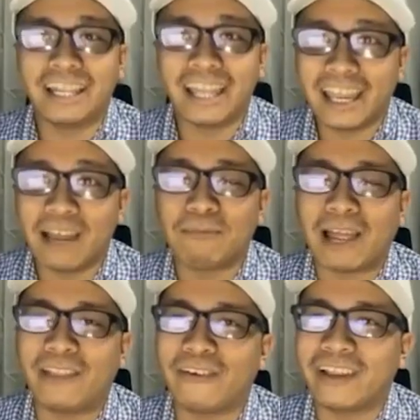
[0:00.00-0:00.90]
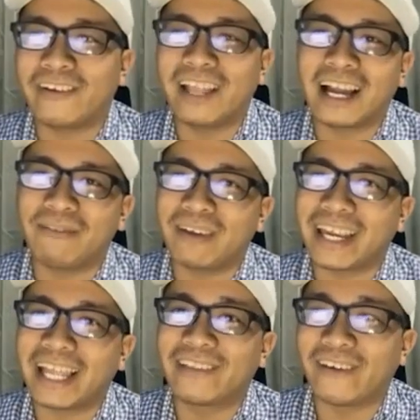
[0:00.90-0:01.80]
kung holiday ko plano gid ko
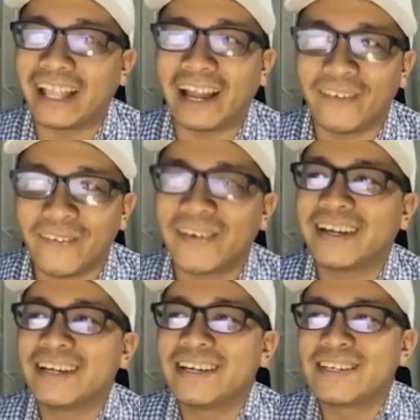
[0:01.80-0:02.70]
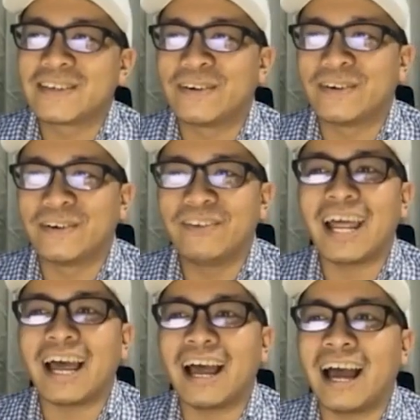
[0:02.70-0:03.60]
na nga may kadtoan ako. So
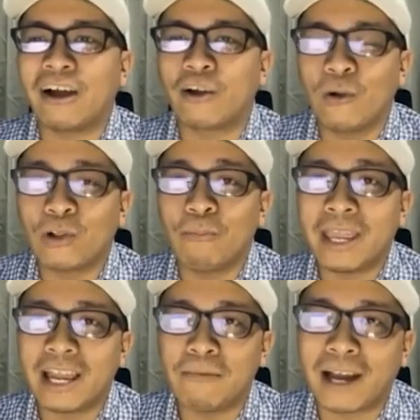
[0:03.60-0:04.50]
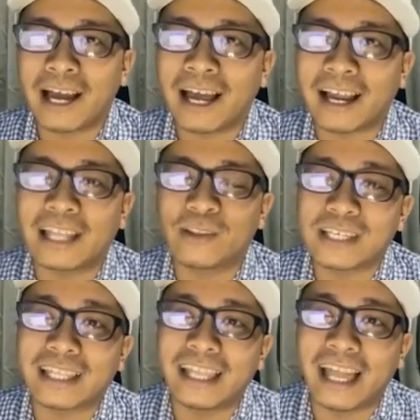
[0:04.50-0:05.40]
mina uh, goal ko bi nga
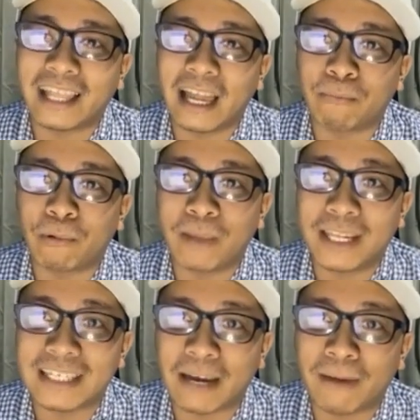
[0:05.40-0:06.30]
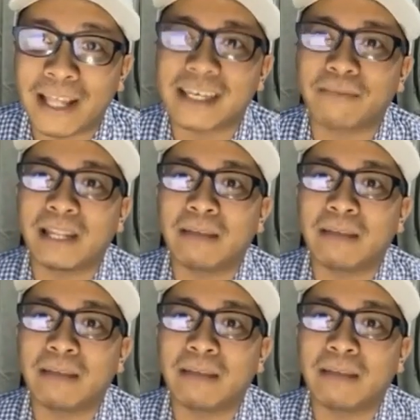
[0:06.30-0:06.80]
makakadto sa tanan nga probinsya man sa